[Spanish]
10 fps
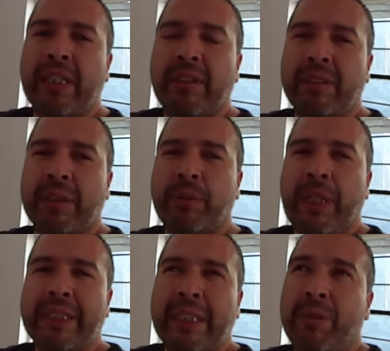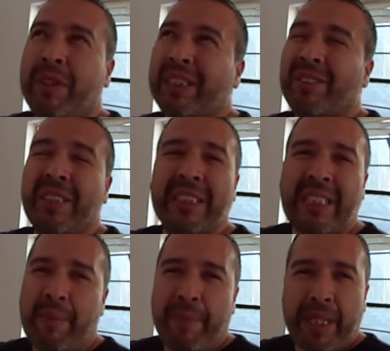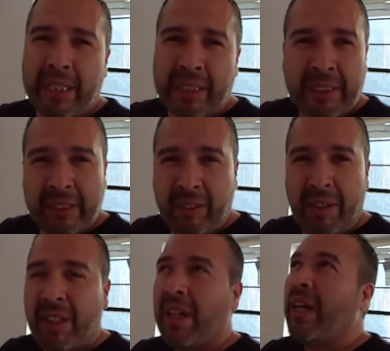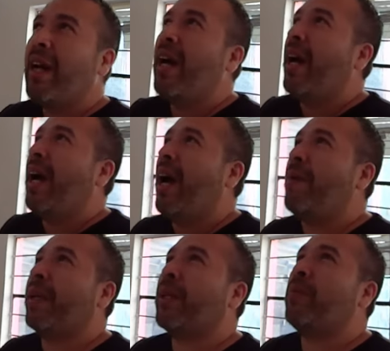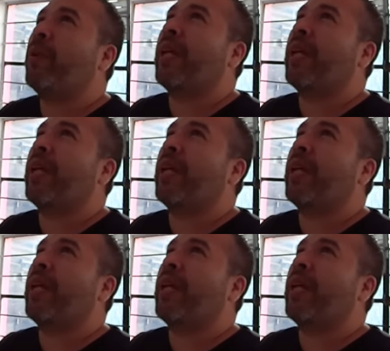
Entonces voy a hacer unas con estambre y resistol a ver cómo